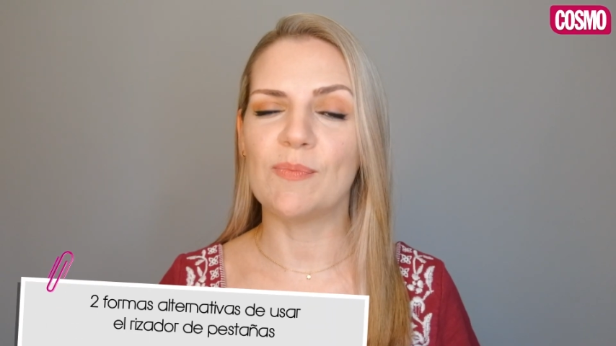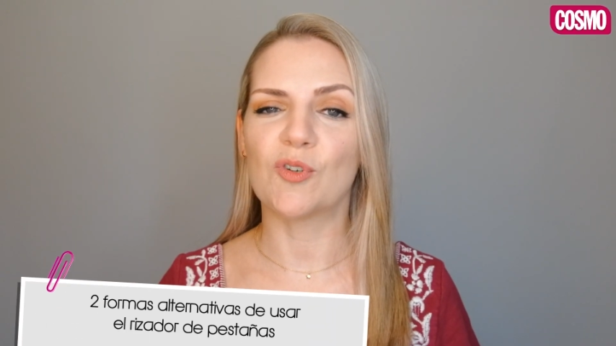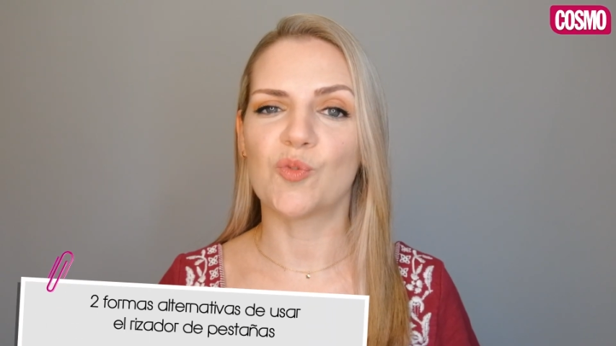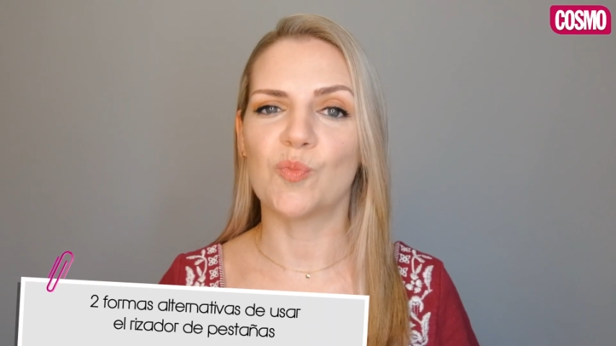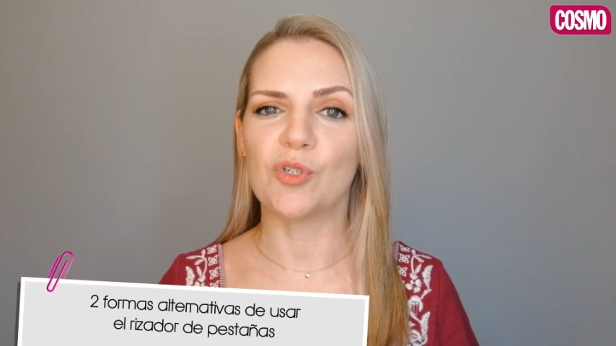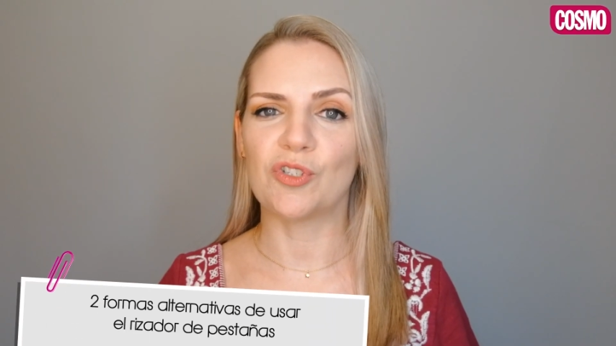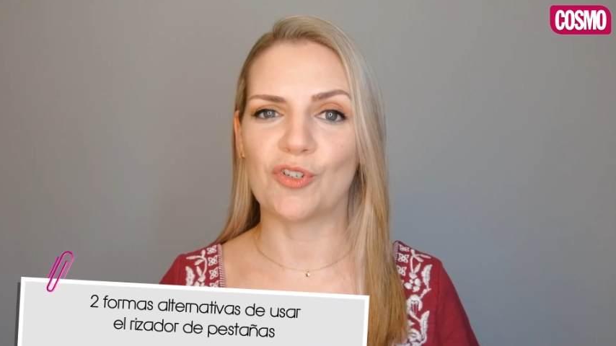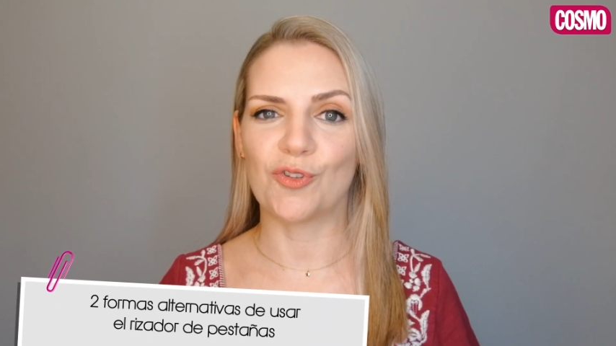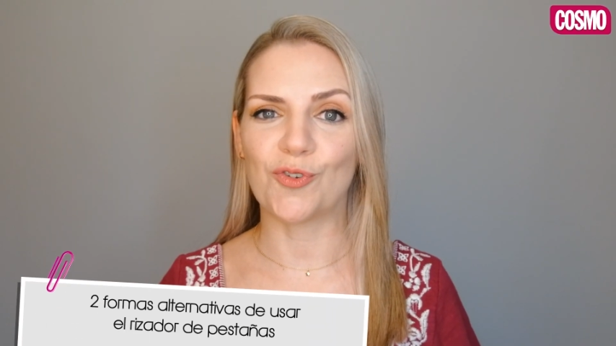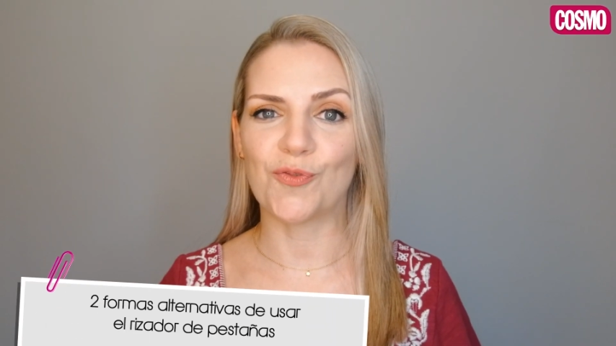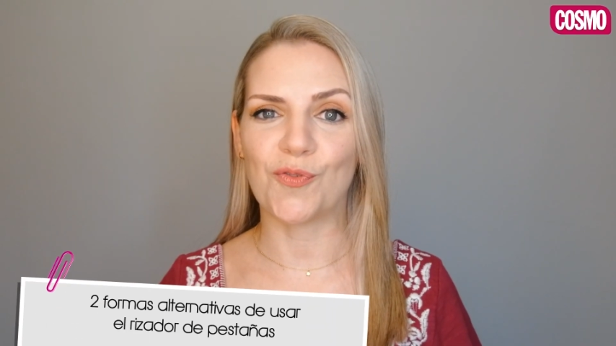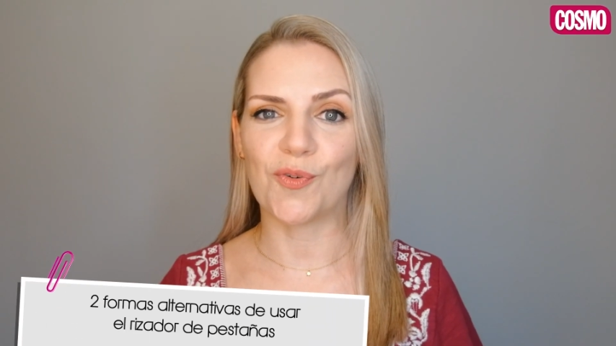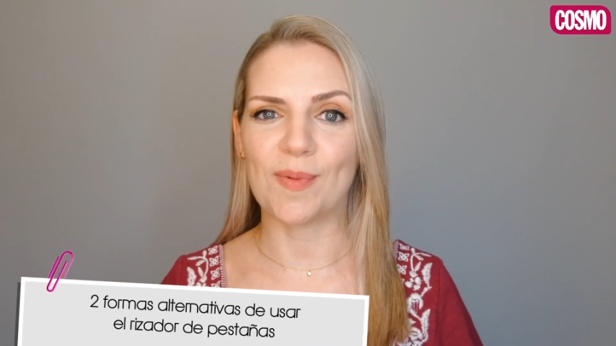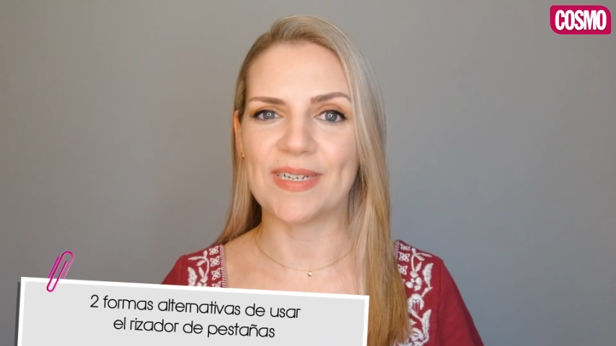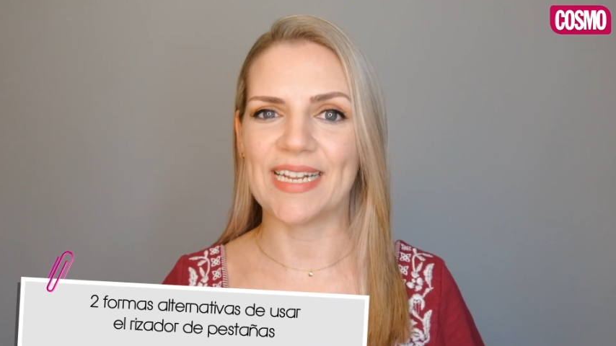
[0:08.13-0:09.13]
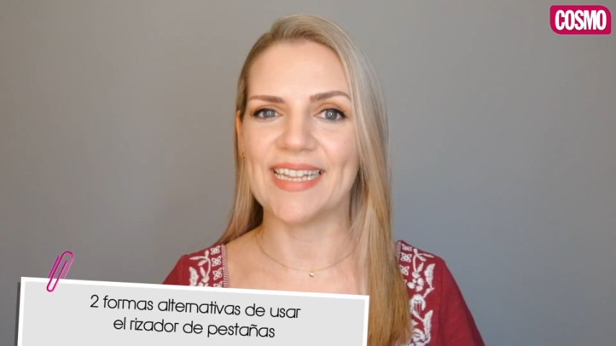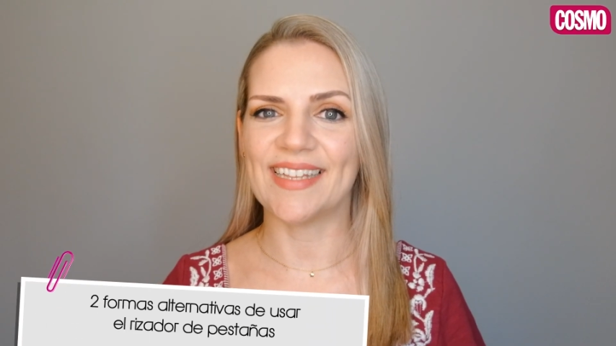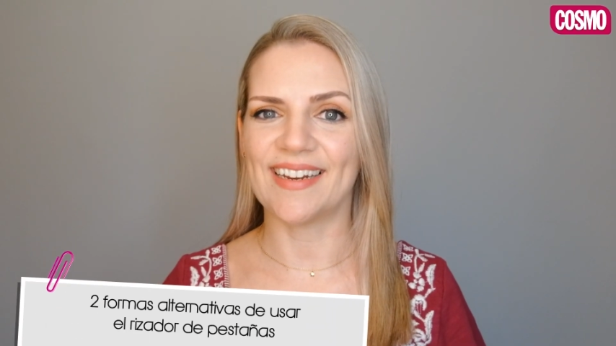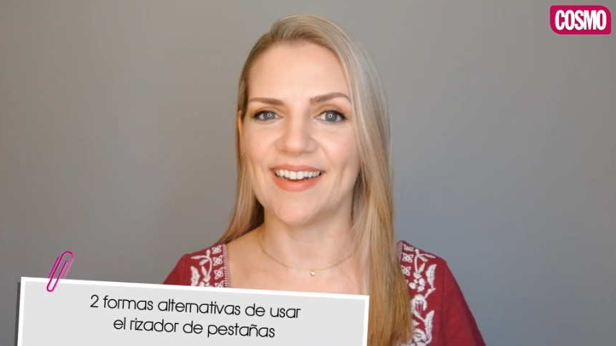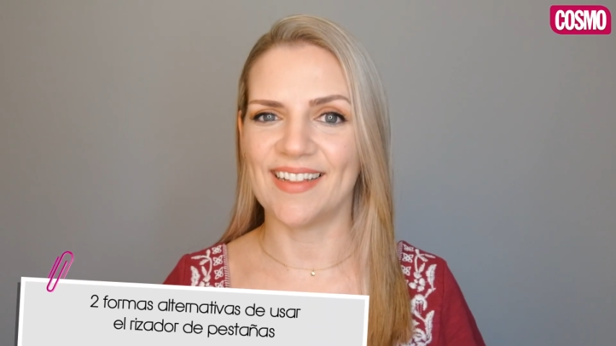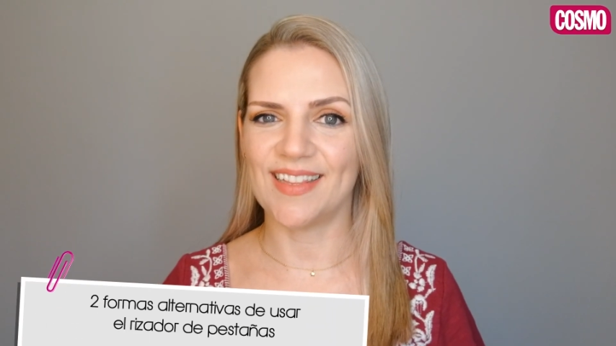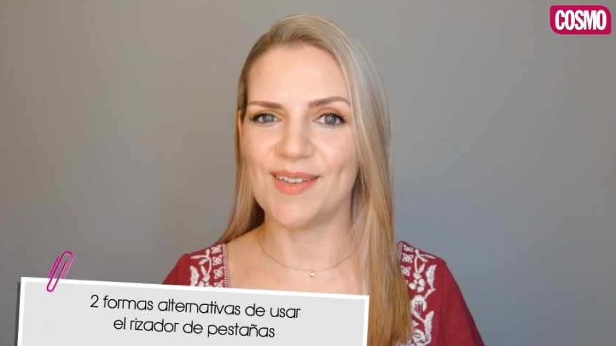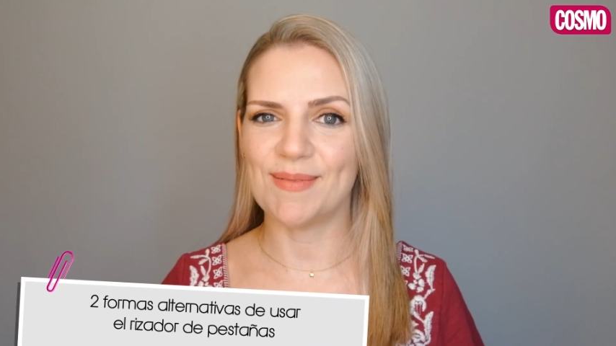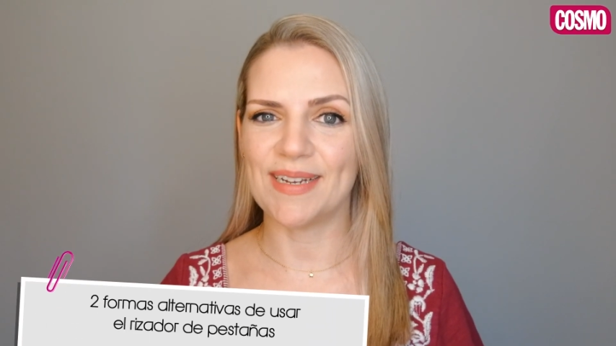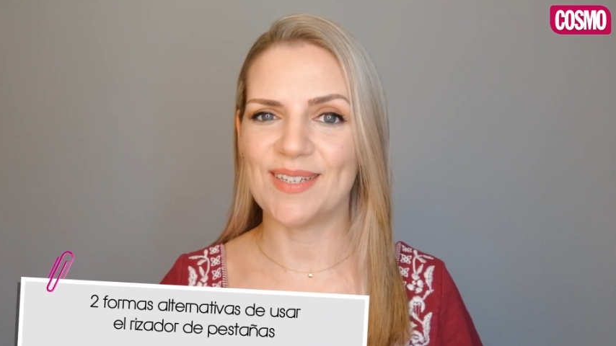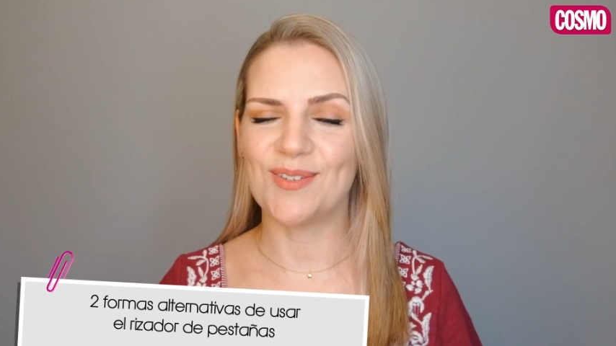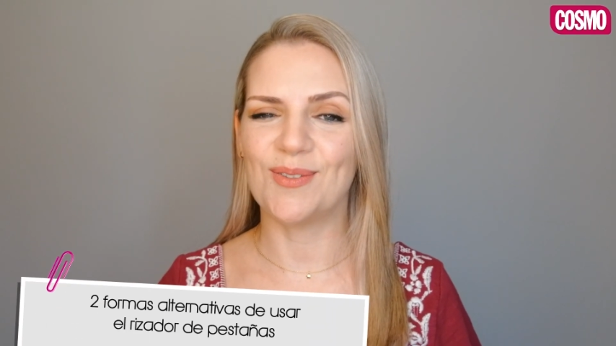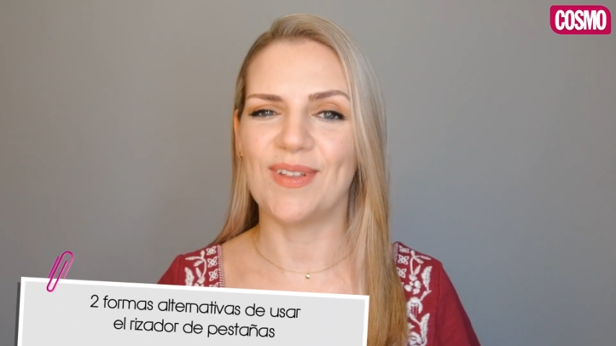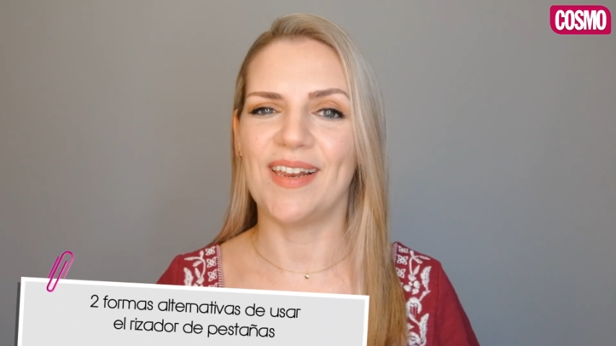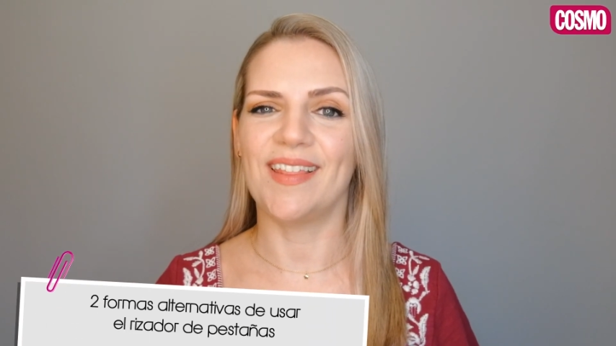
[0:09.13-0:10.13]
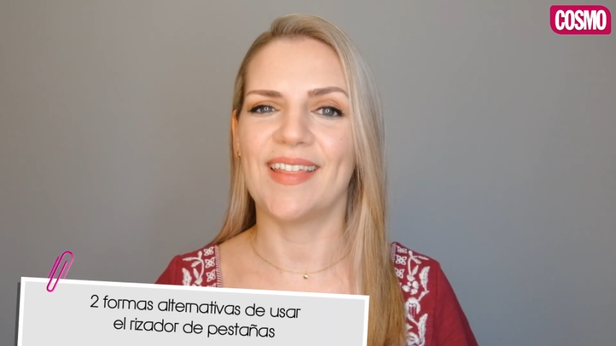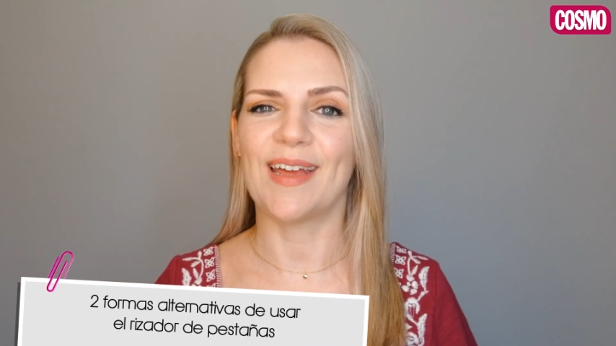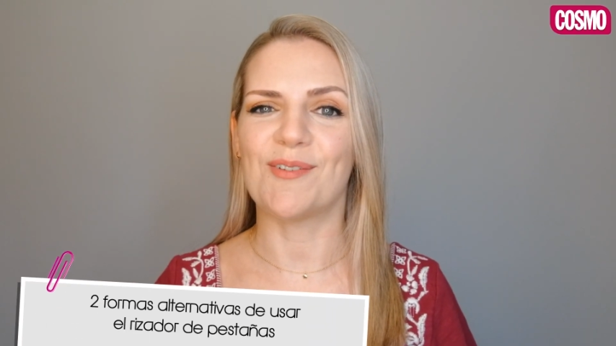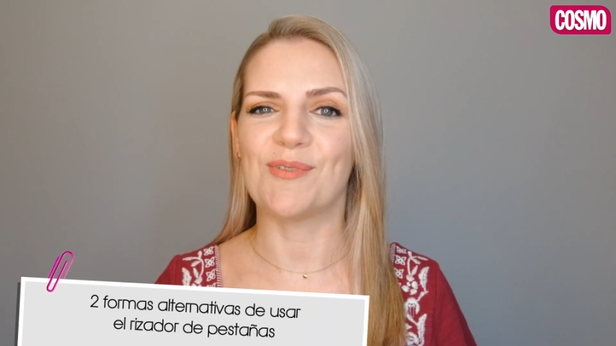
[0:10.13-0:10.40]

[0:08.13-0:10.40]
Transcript: os muestro dos formas alternativas de utilizar